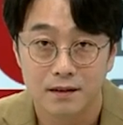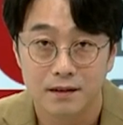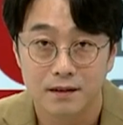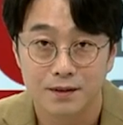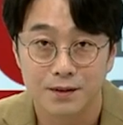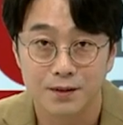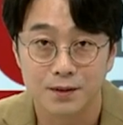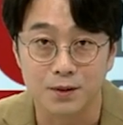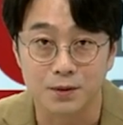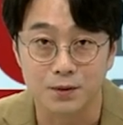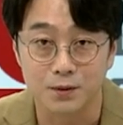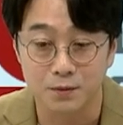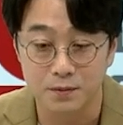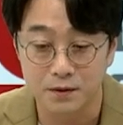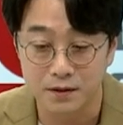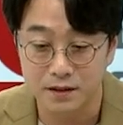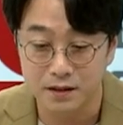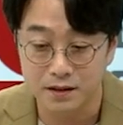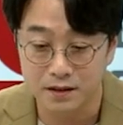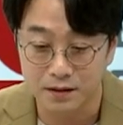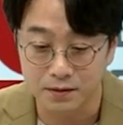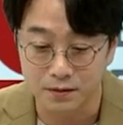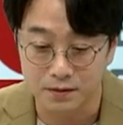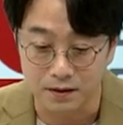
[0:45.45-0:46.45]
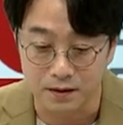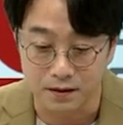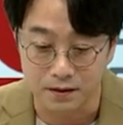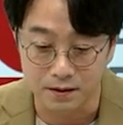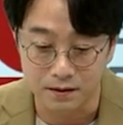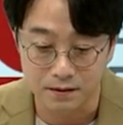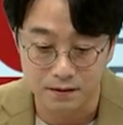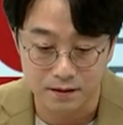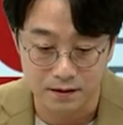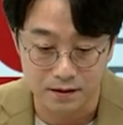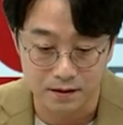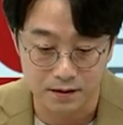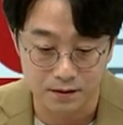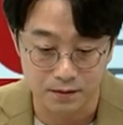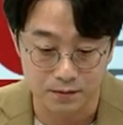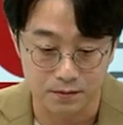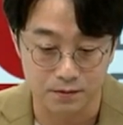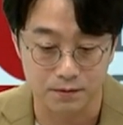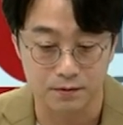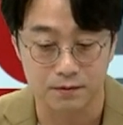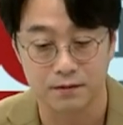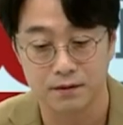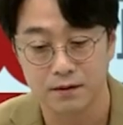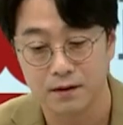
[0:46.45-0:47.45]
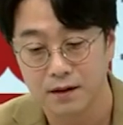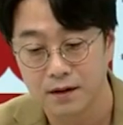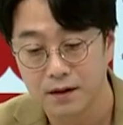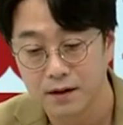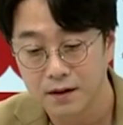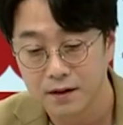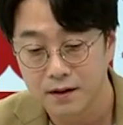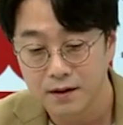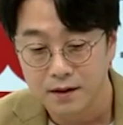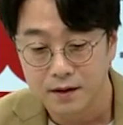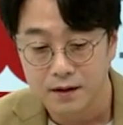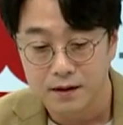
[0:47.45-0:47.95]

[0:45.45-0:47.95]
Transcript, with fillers: 그죠? 예. 좀 일찍 사셨네요. 아이고. 예.